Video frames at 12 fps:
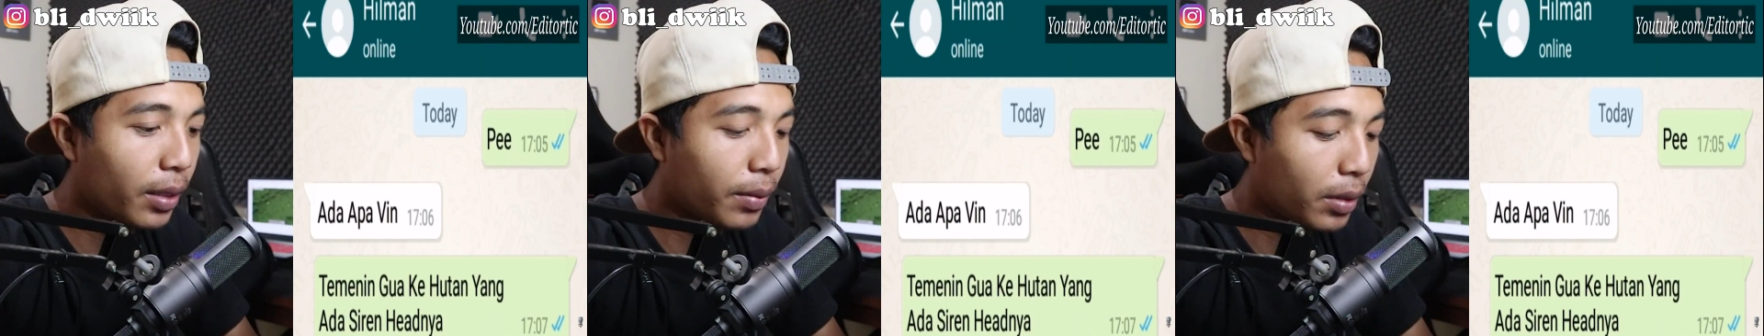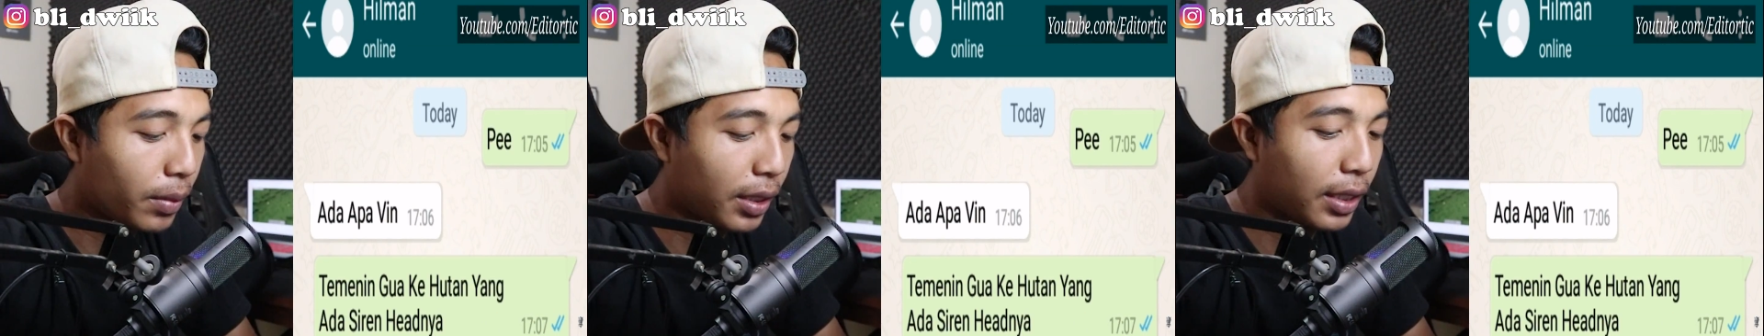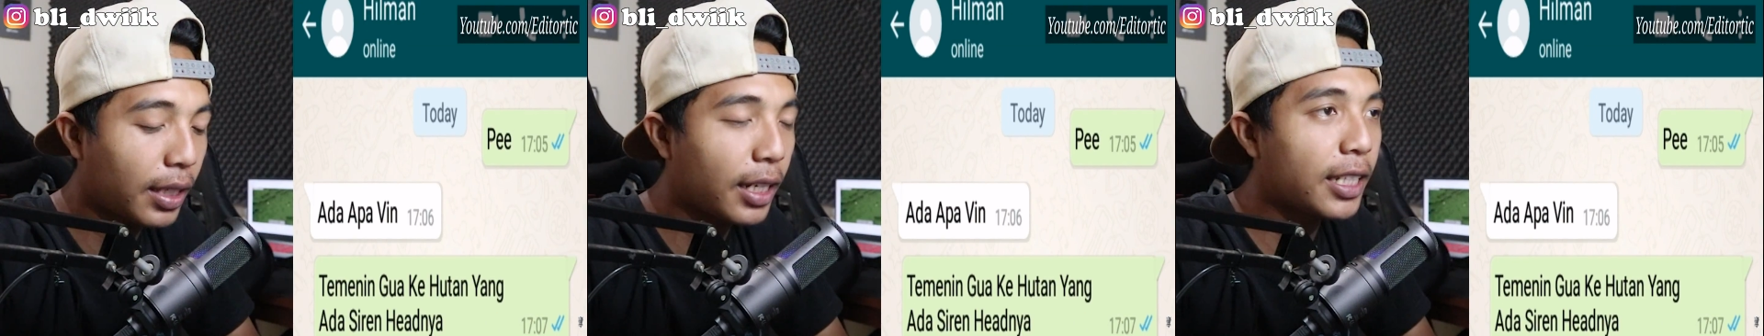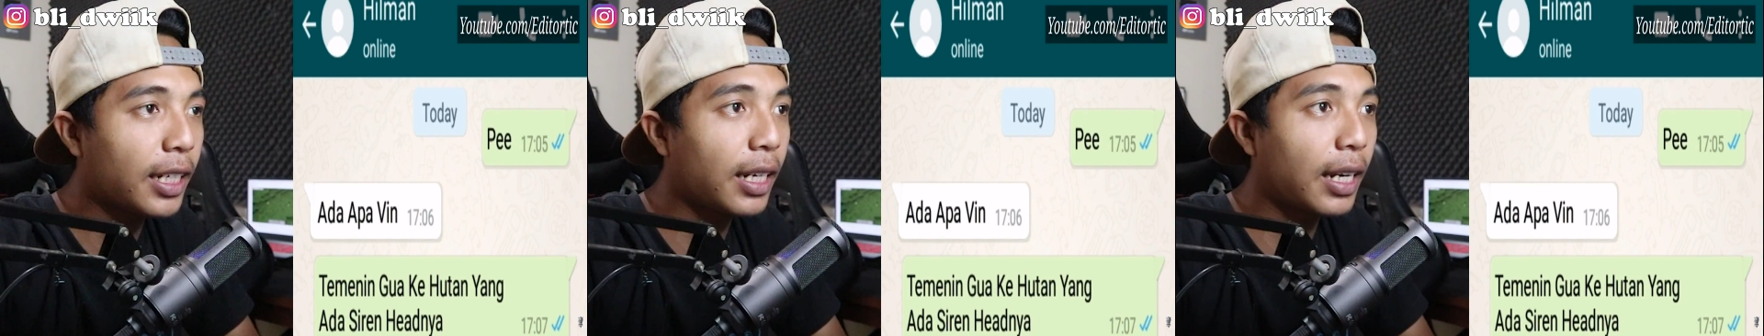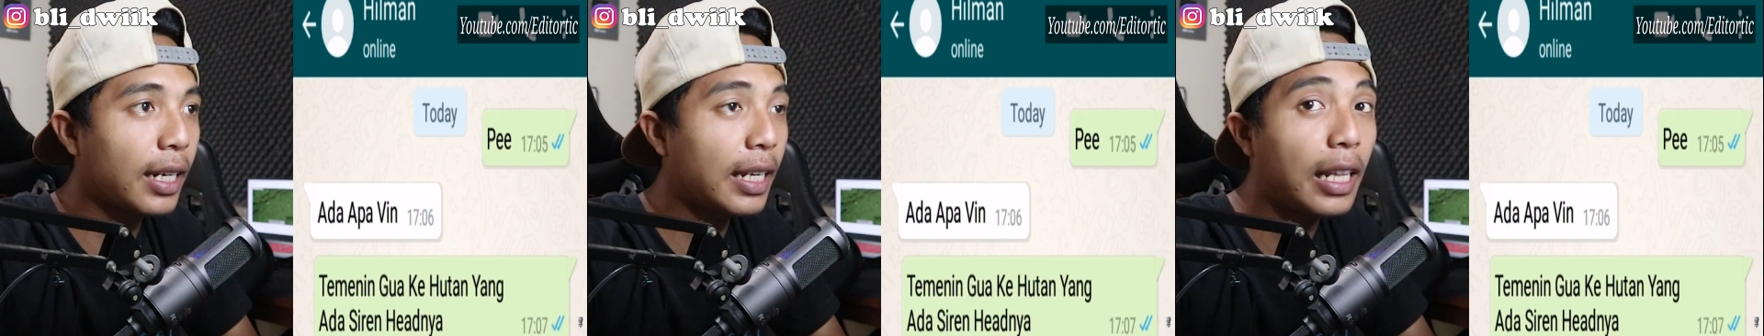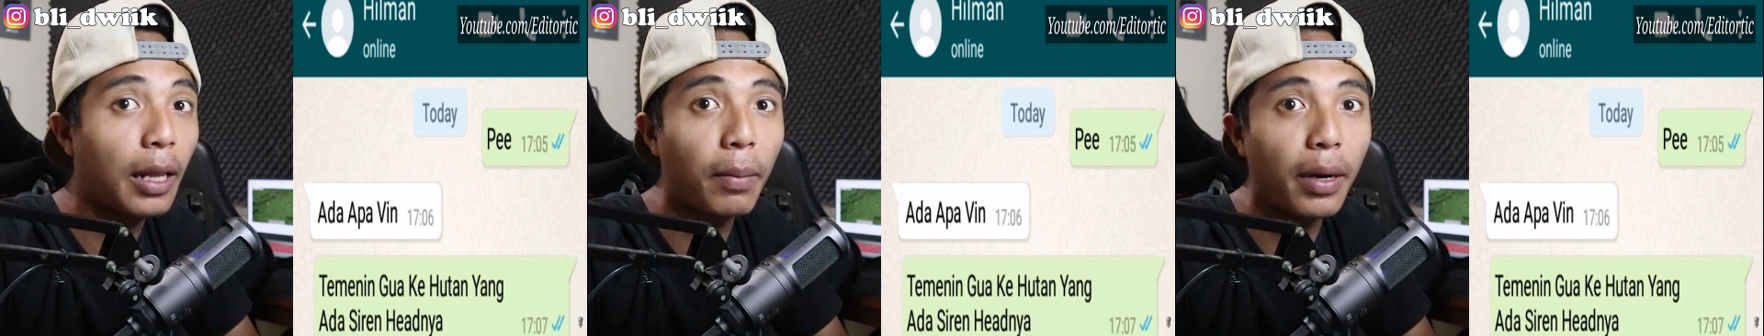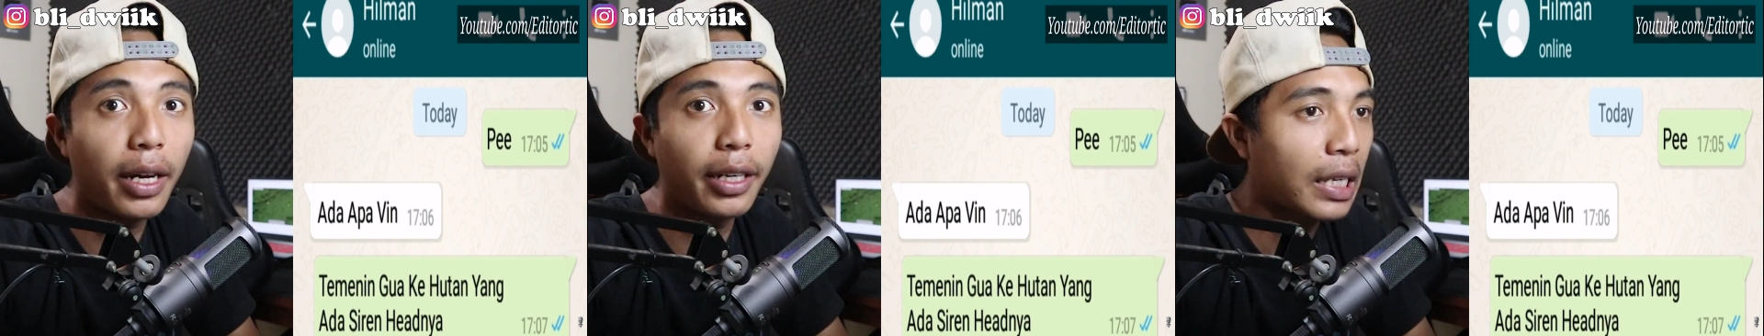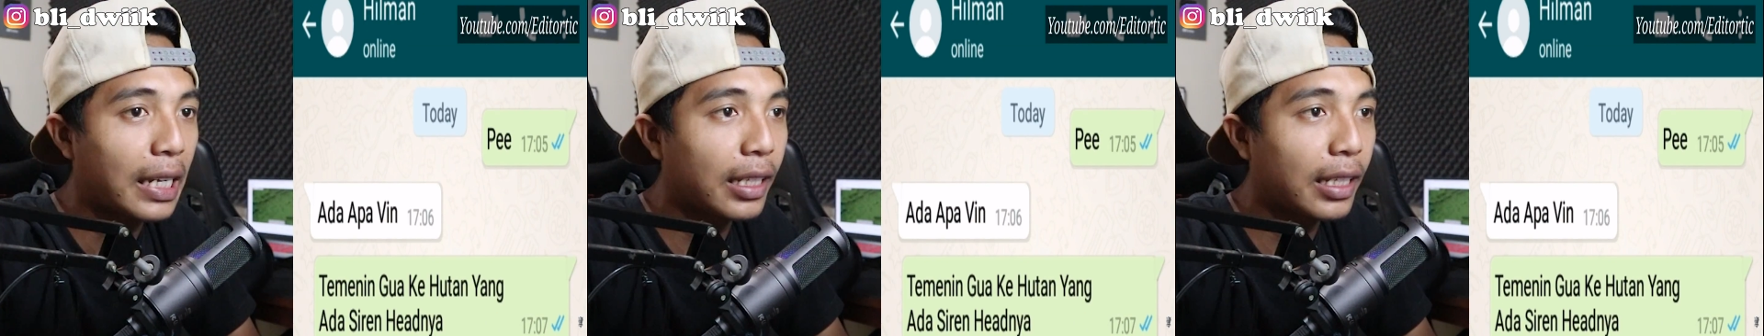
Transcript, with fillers: okay, teman-teman, kita chat dengan Hilman.